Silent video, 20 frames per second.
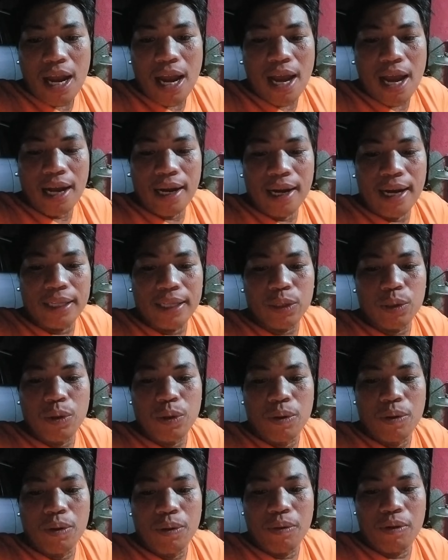ang
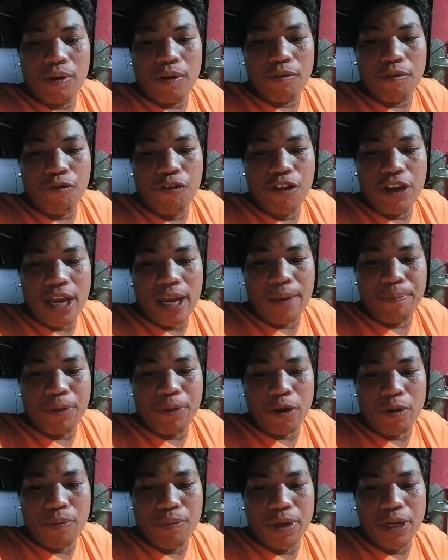atong
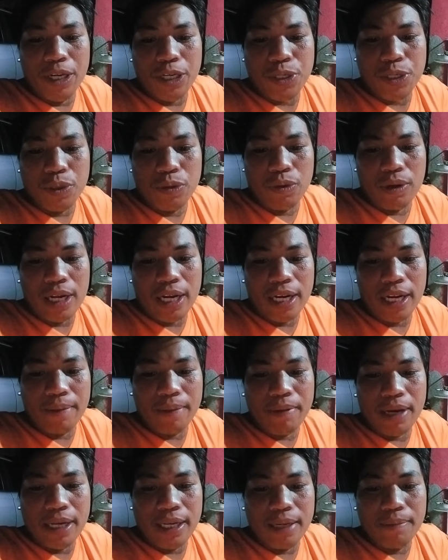VIP combination wala na
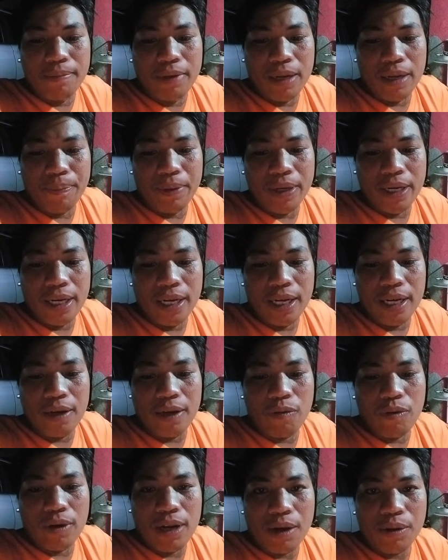ibayad mga pinangga.
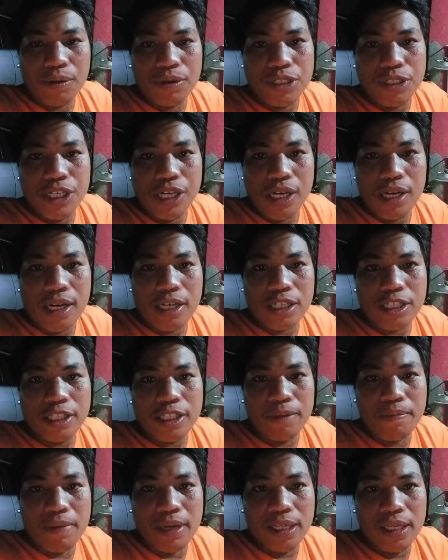Wala ko yung Gcash,
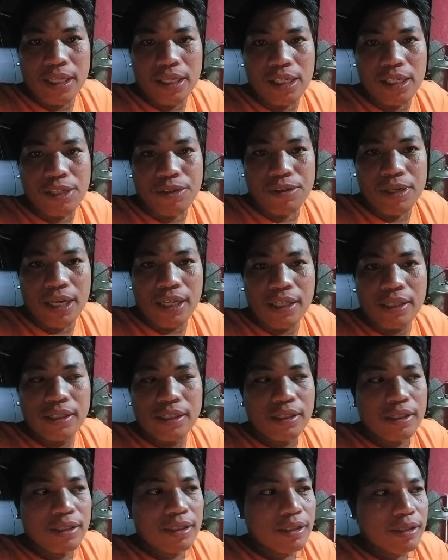timan inin na.
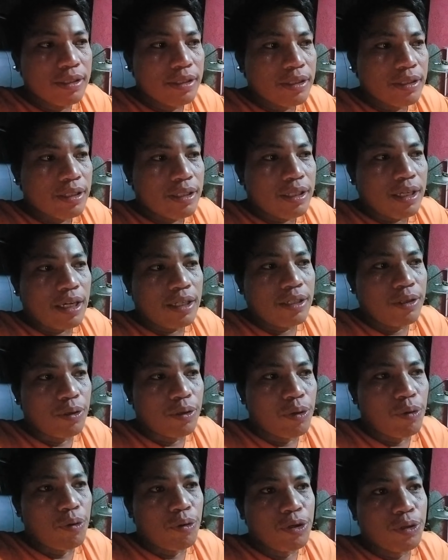Ayaw,
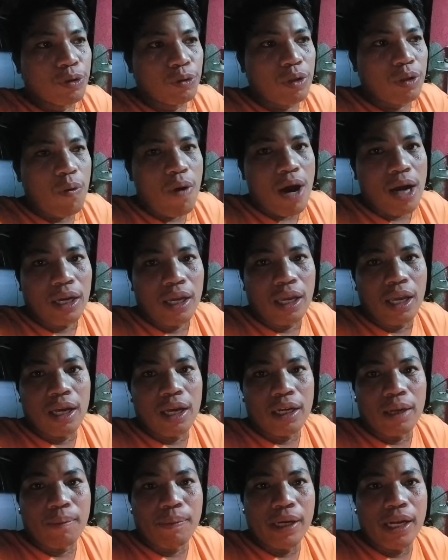yun ko yung tawagin
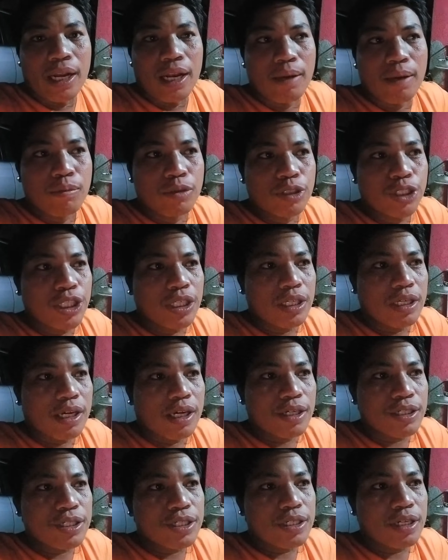nga nagpadala mo
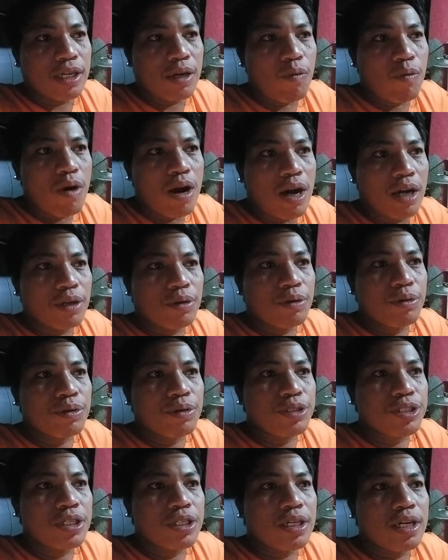Gcash. Kay wa, yun
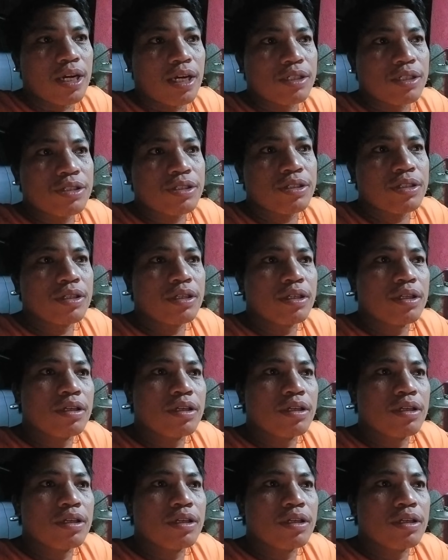ko yung Gcash.